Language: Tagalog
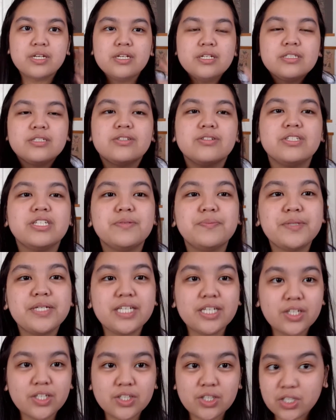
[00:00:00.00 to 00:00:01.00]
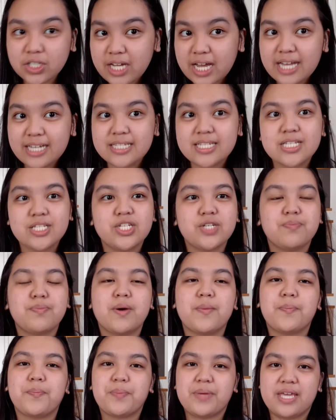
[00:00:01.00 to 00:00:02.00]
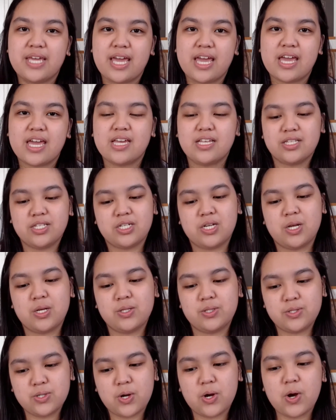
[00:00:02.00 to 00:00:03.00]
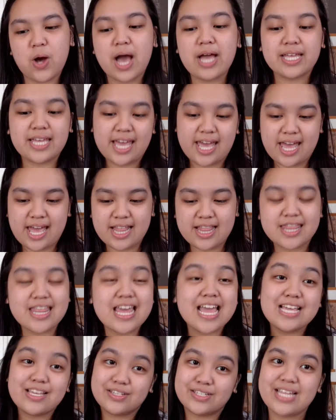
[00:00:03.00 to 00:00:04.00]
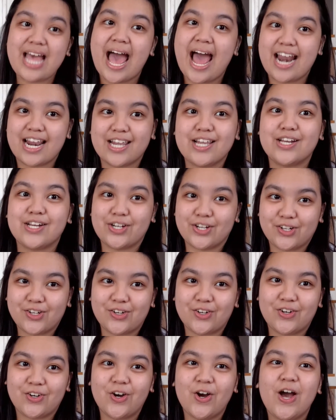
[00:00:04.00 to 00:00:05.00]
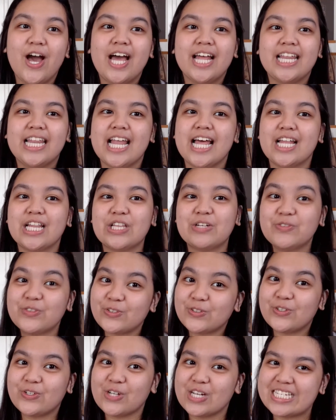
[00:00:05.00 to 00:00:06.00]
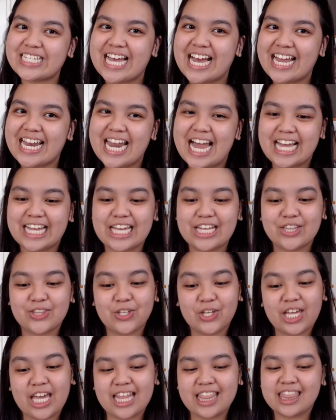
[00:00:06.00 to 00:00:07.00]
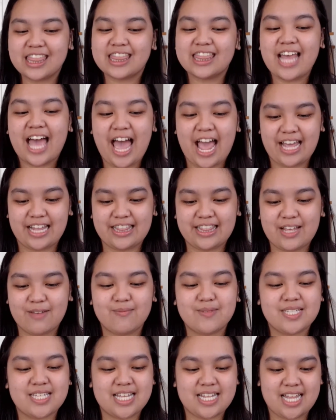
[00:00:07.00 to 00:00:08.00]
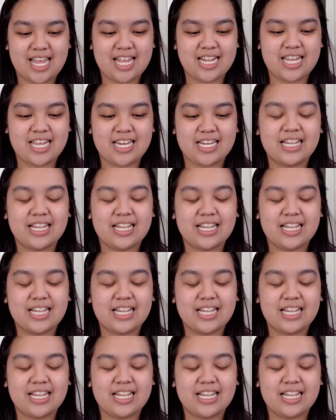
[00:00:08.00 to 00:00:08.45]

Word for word: So, nabili ko to guys sa Gpop PH. So, again, thank you sa handler ko na tumutulong sa akin lagi to get the items that I need.